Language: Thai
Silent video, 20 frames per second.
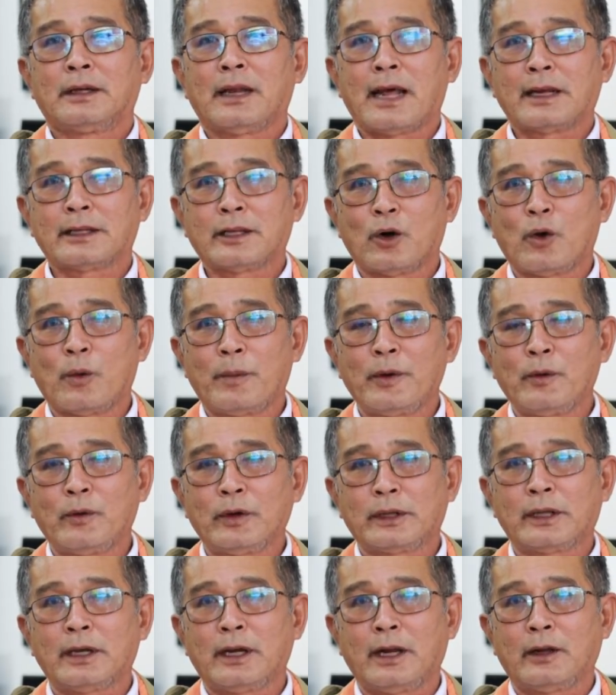หลังจาก Open
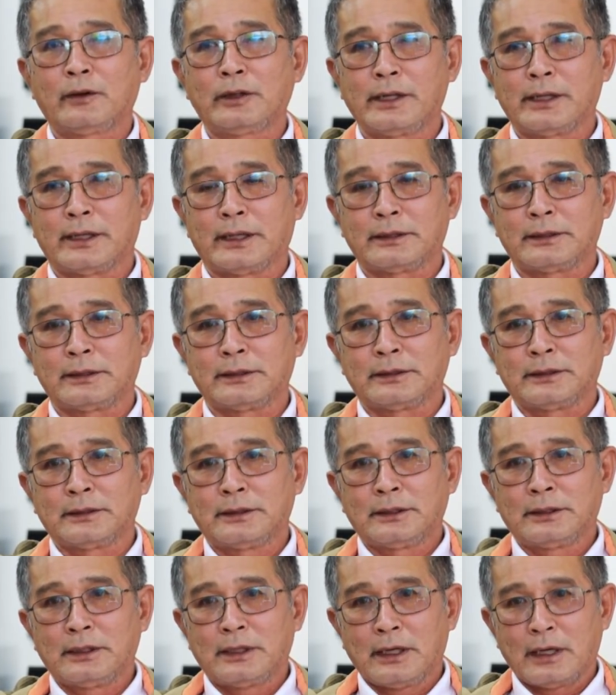Water แล้วเนี่ย
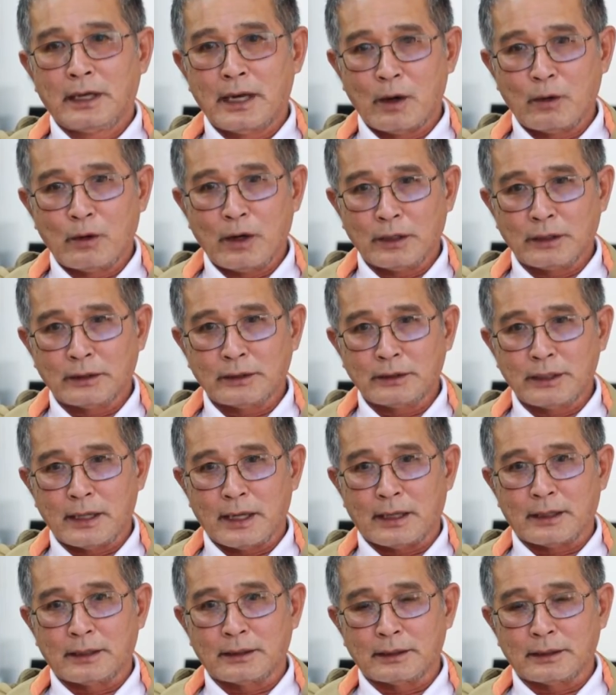เราก็จะ